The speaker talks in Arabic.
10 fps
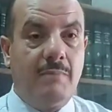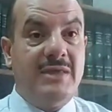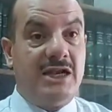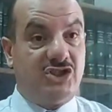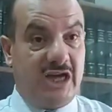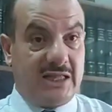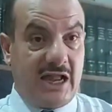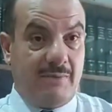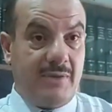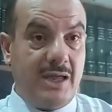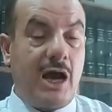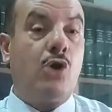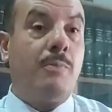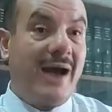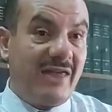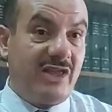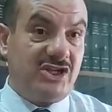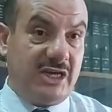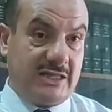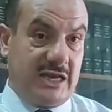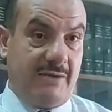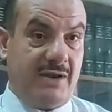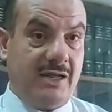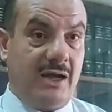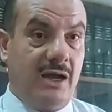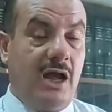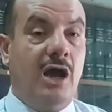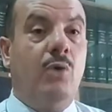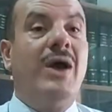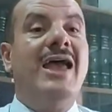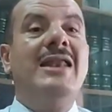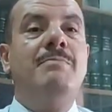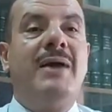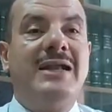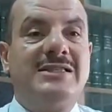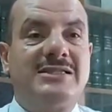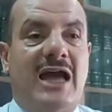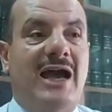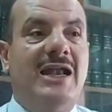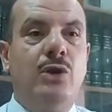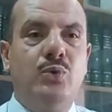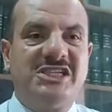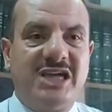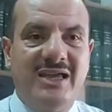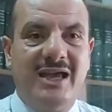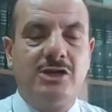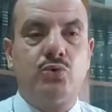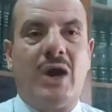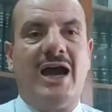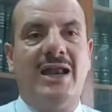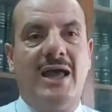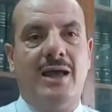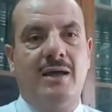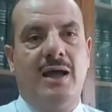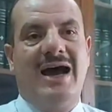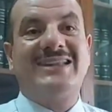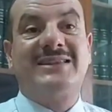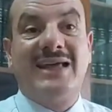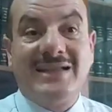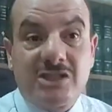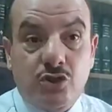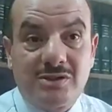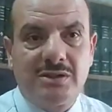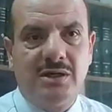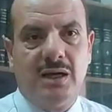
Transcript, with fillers: من الجهات الأمنية أو بعض الجهات الأمنية وانبنت على الوشايات وعلى التنصت